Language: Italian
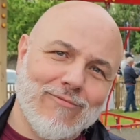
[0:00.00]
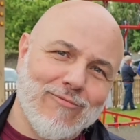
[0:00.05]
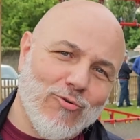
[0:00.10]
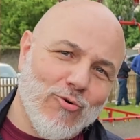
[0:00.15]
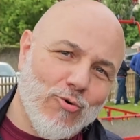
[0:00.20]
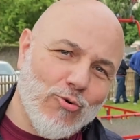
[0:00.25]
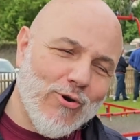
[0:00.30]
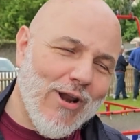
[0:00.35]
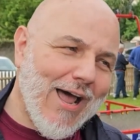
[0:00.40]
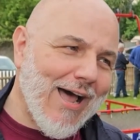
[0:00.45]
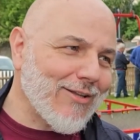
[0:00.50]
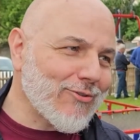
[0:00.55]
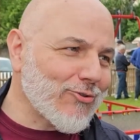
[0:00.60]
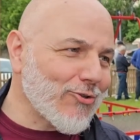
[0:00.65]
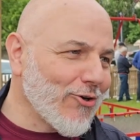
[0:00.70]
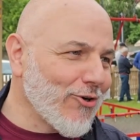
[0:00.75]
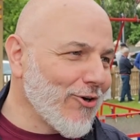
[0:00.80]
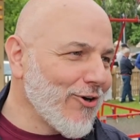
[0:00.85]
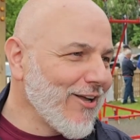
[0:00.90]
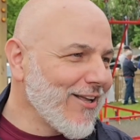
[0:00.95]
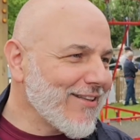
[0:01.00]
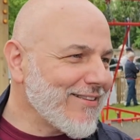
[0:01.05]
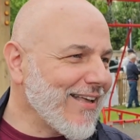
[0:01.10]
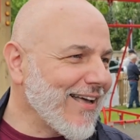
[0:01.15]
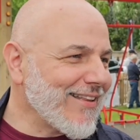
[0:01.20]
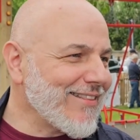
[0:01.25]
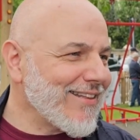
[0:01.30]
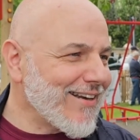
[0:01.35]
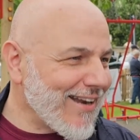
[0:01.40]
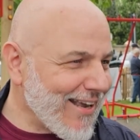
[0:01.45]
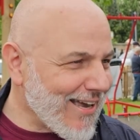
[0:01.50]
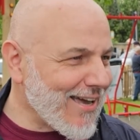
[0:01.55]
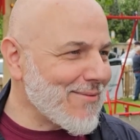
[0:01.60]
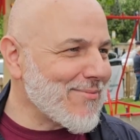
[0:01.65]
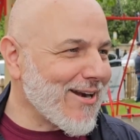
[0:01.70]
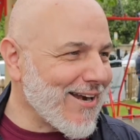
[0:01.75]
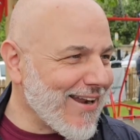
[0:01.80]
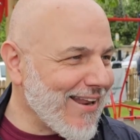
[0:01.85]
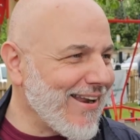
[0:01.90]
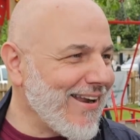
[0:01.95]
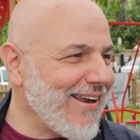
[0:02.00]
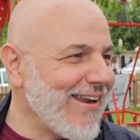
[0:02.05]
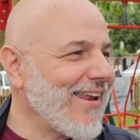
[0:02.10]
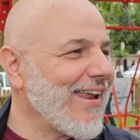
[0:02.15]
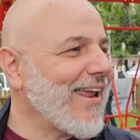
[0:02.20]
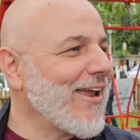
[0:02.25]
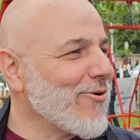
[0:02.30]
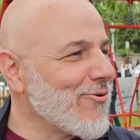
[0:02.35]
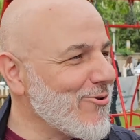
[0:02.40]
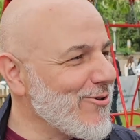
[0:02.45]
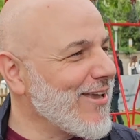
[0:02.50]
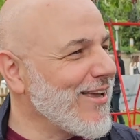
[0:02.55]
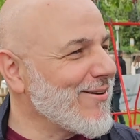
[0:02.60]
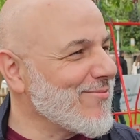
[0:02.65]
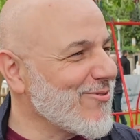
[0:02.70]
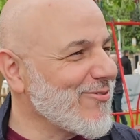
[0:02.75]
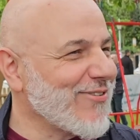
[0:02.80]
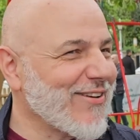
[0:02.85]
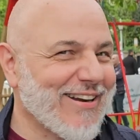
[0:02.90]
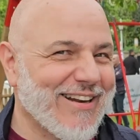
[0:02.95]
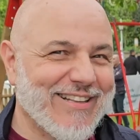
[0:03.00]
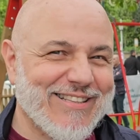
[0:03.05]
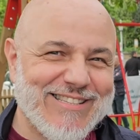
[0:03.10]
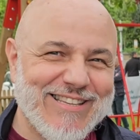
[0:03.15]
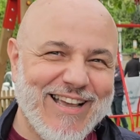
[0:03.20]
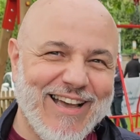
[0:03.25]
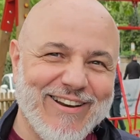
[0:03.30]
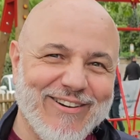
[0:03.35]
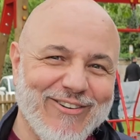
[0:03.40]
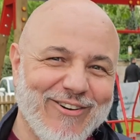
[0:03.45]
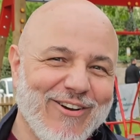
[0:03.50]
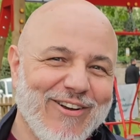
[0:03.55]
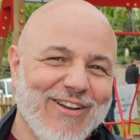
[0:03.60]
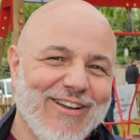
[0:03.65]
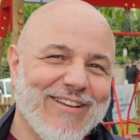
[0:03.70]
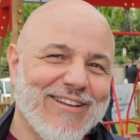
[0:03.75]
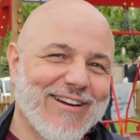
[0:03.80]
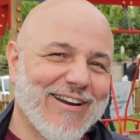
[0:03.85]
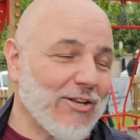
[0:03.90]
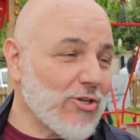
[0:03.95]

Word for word: curato da Andrea Caprarelli e Guglielmo Ferrazzano,